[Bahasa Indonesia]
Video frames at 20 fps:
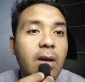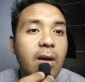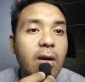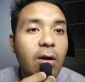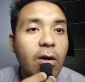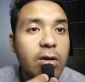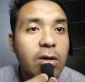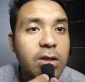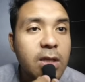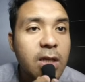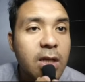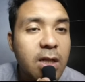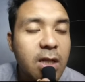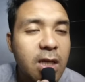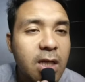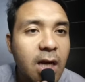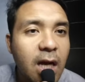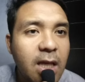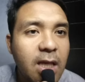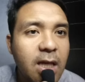Kalau skill
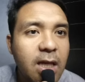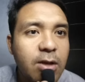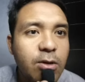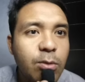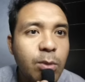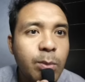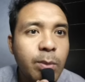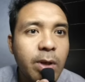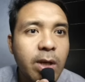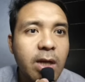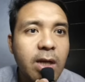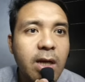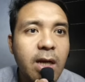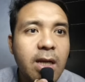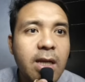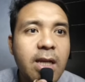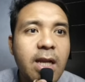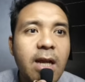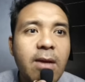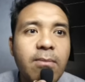3-nya itu
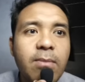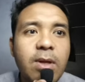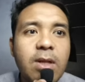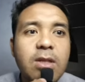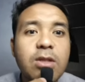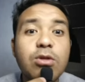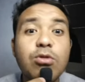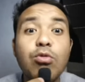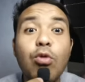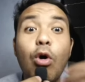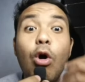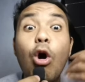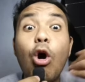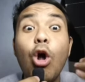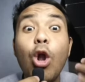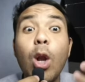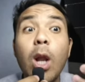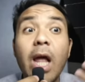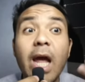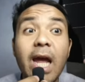memberikan damage to
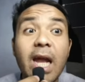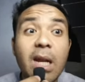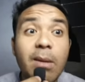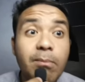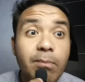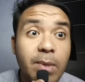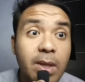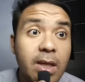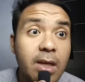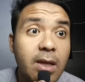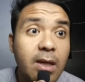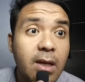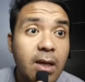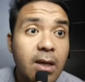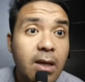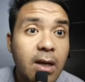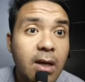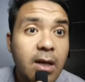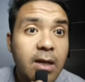all enemy